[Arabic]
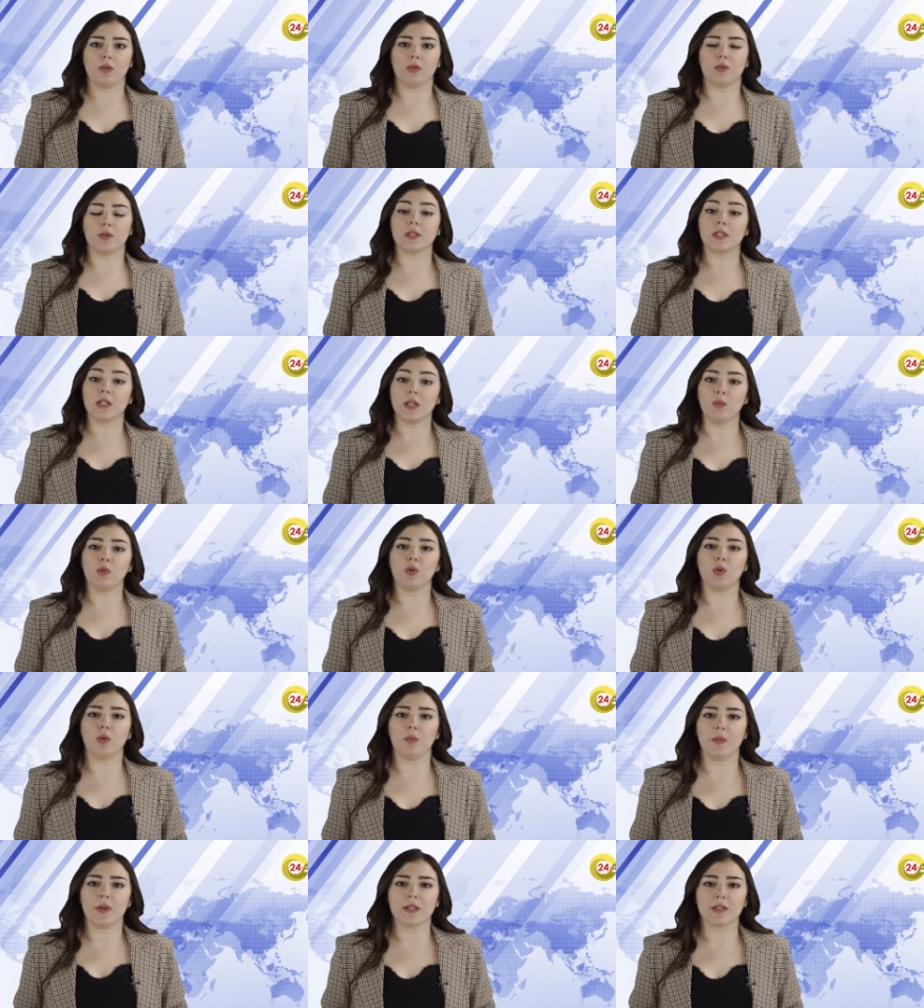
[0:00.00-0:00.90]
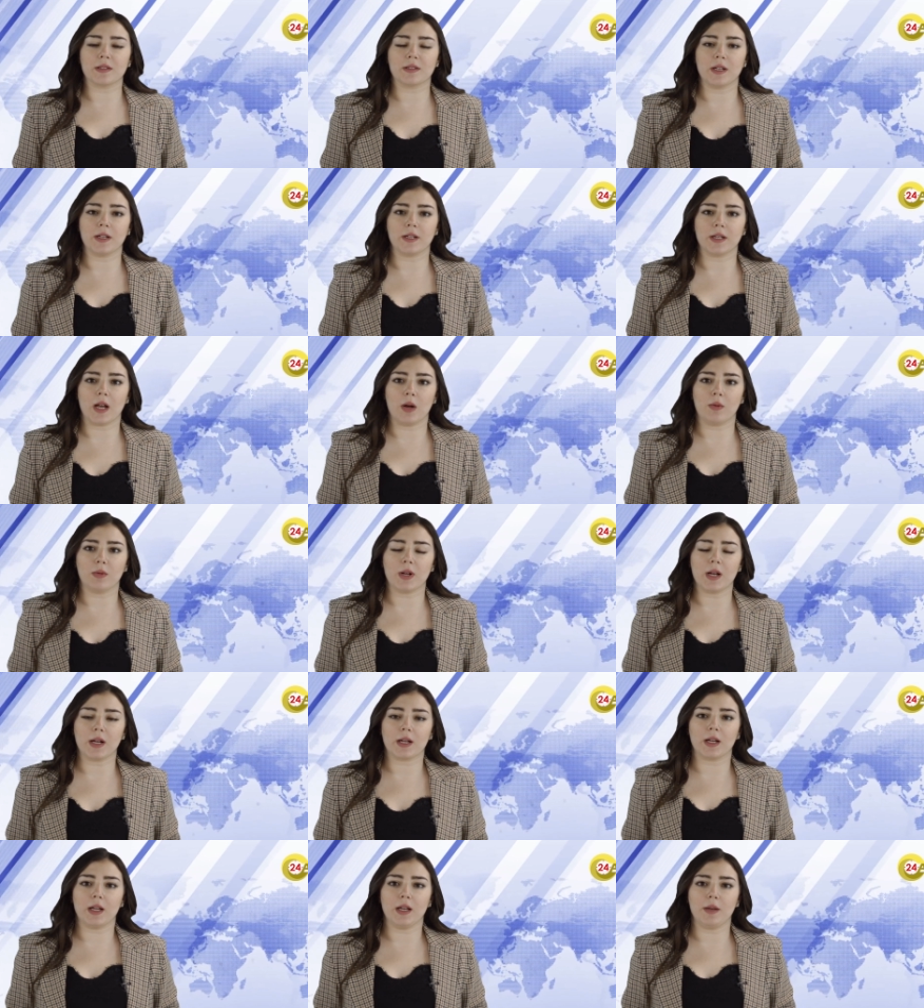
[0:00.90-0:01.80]
يلزمه باصدار
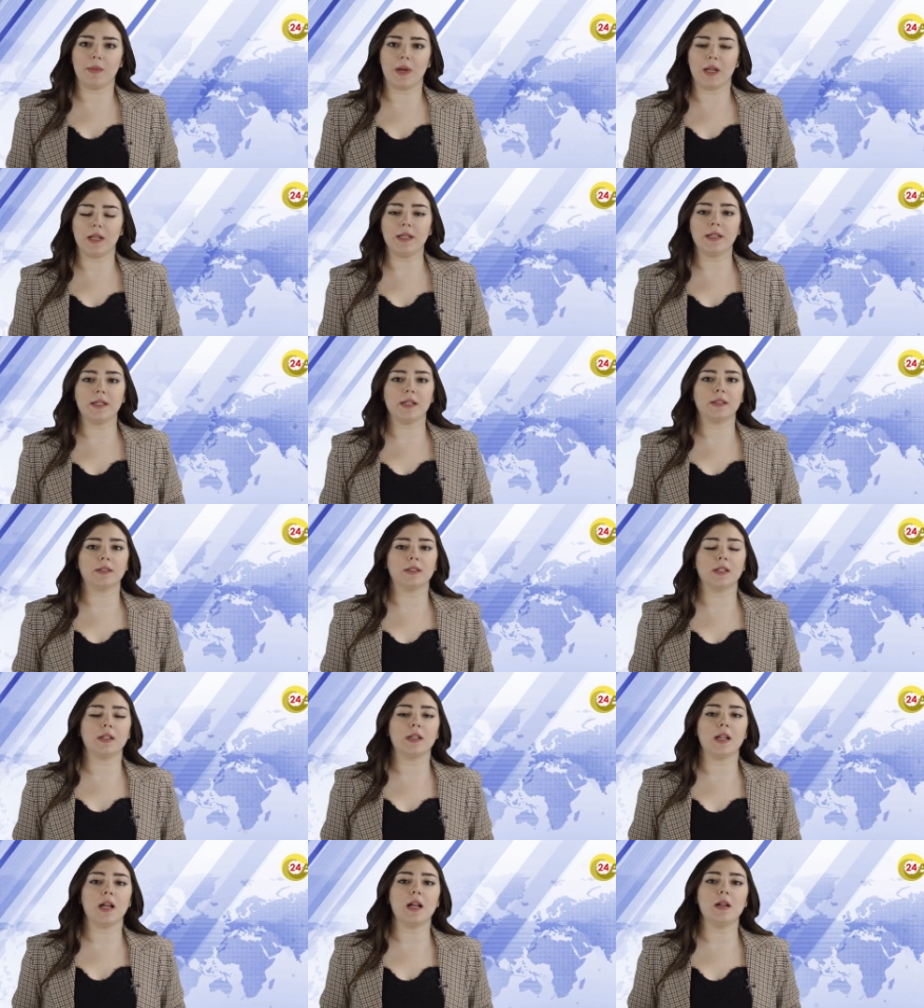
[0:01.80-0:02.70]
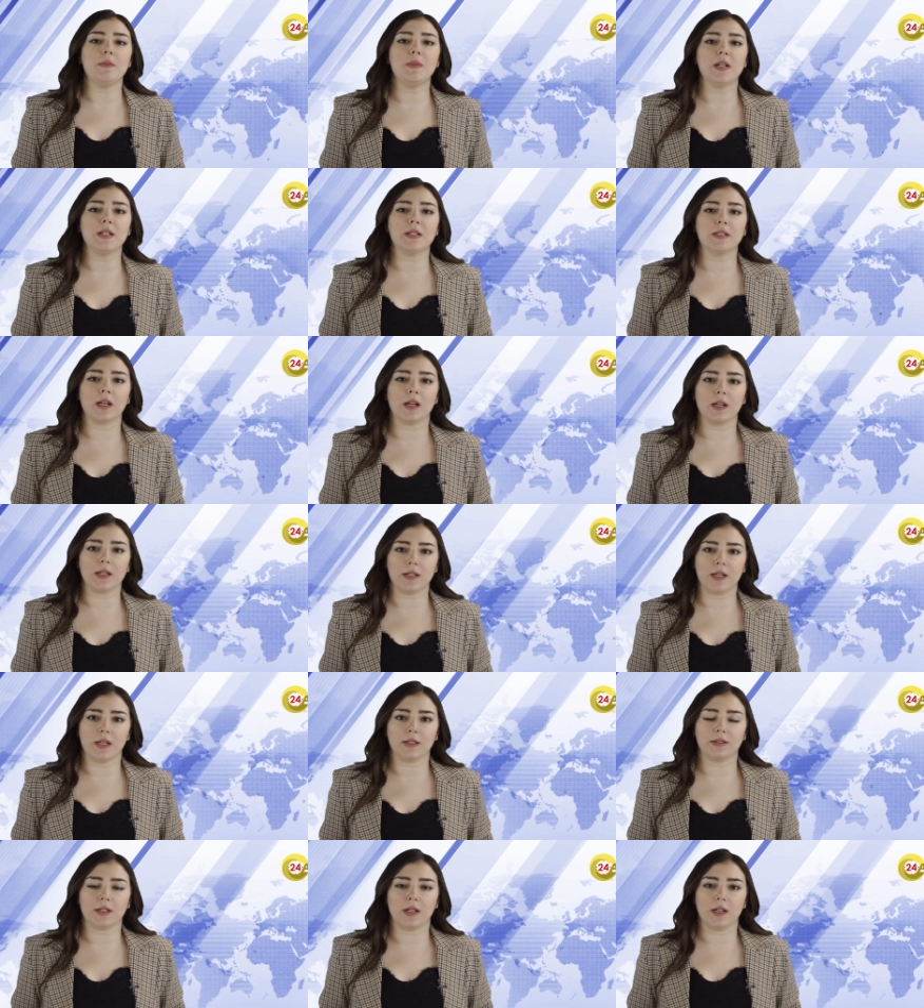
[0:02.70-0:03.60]
اوراق ماليه
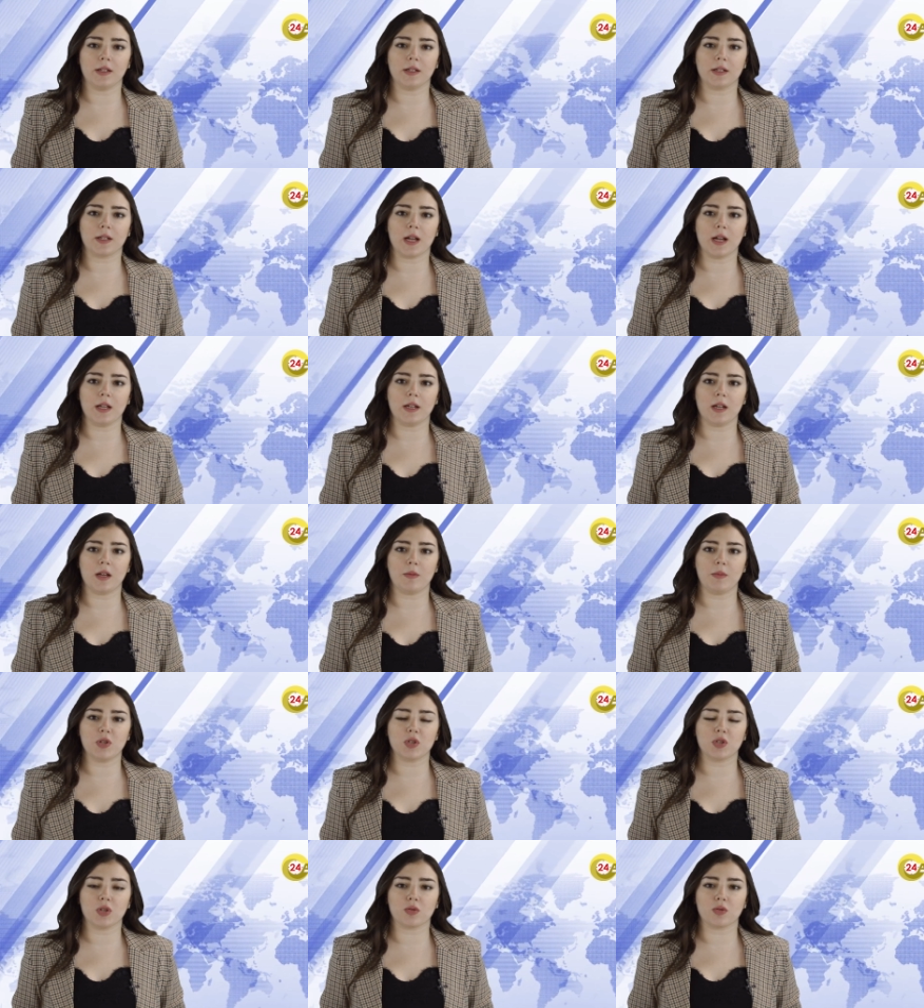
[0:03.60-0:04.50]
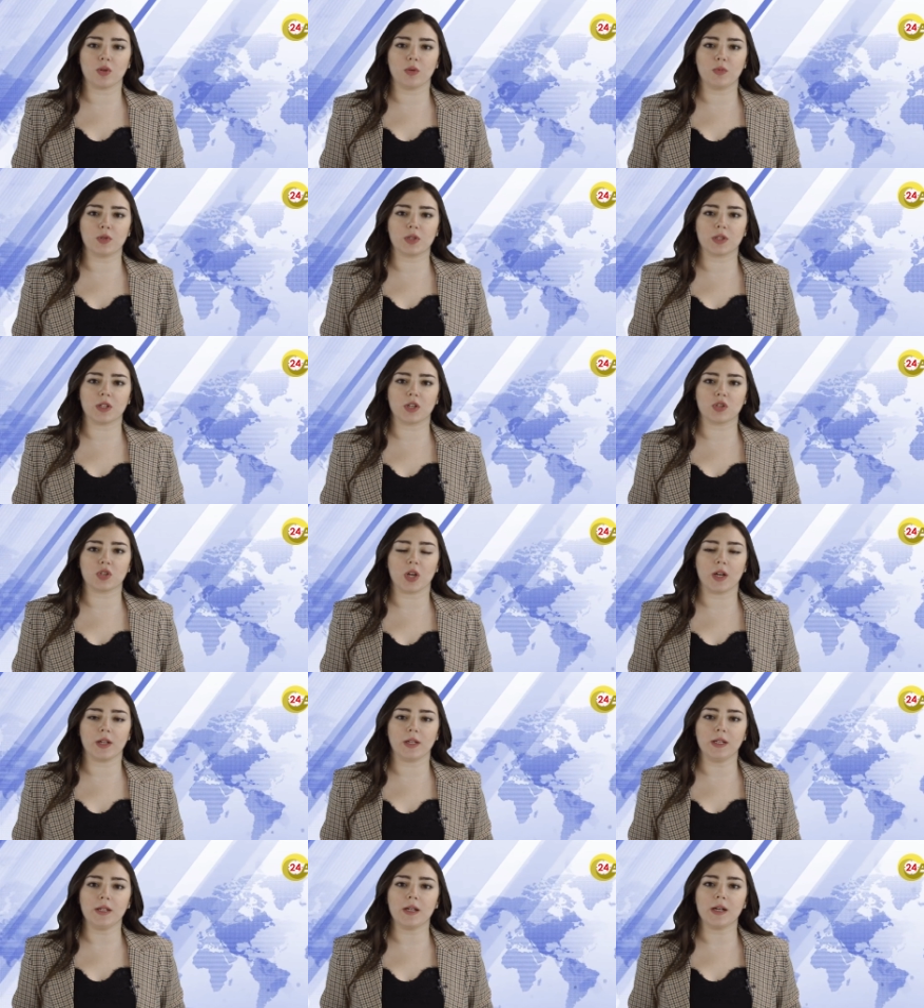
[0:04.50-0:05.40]
امازيغيه كان مجلس
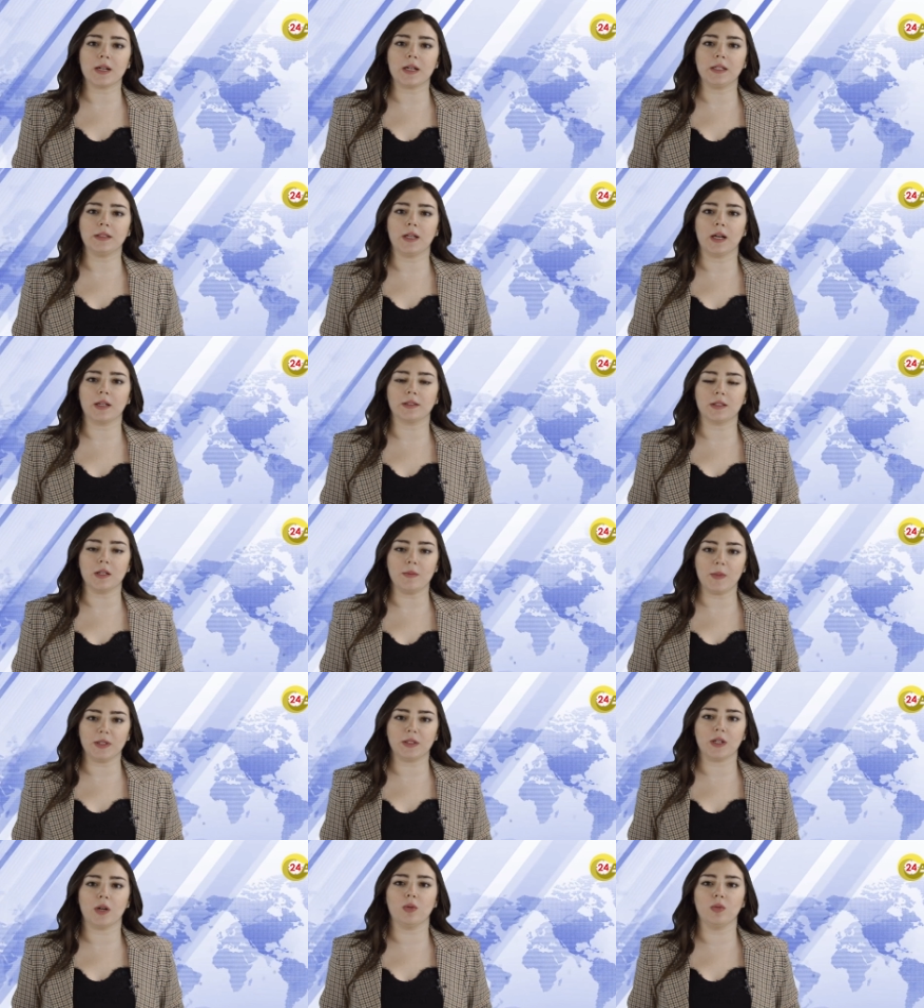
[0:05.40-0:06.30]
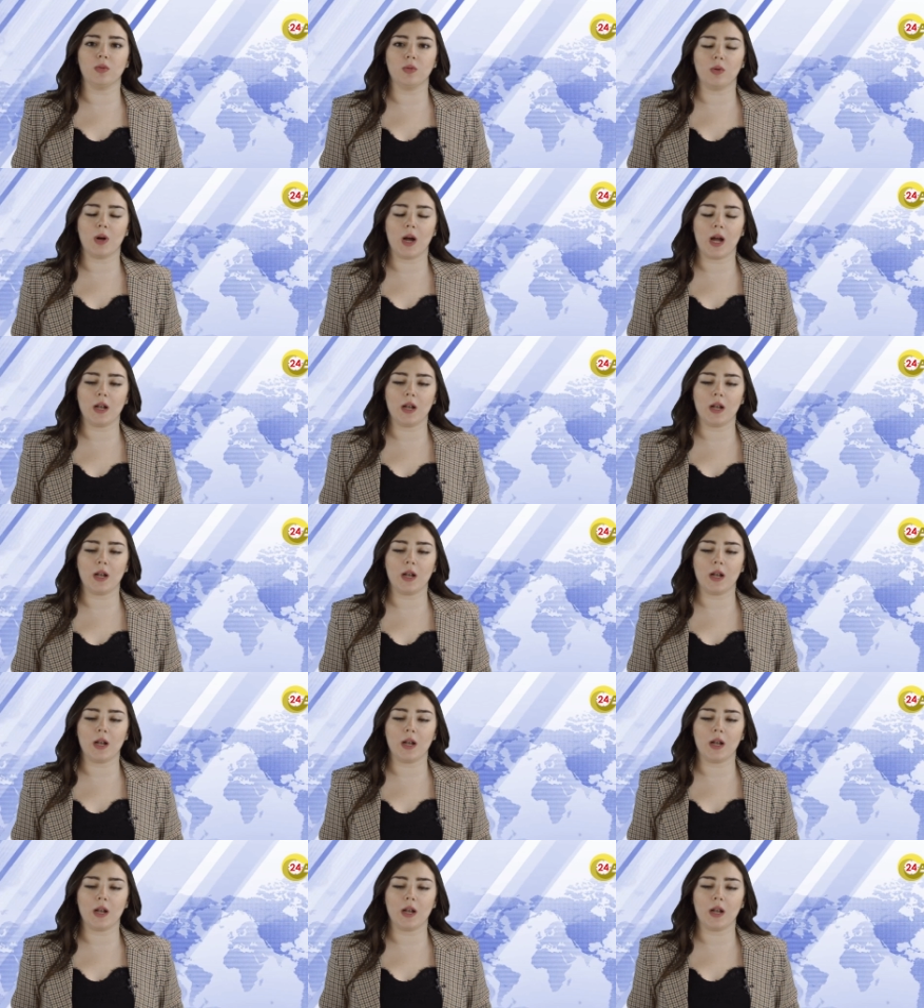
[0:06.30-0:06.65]
المستشارين قد اعتمده